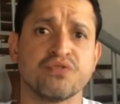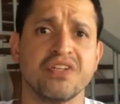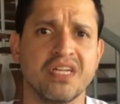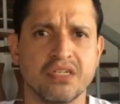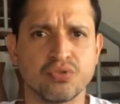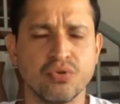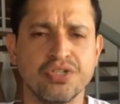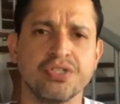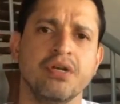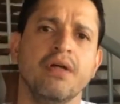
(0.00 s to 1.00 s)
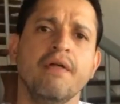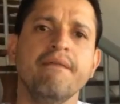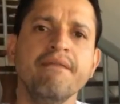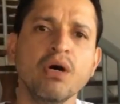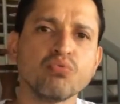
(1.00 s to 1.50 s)
as federações,
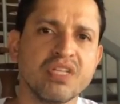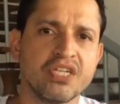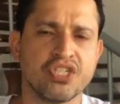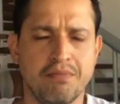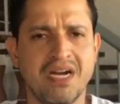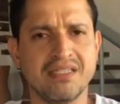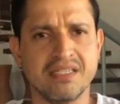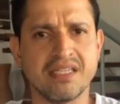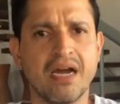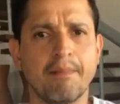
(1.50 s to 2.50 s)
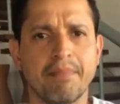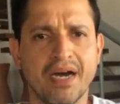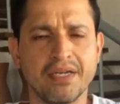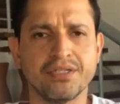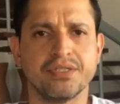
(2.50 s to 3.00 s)
não deixem mais esse
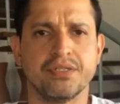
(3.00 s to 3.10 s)
rapaz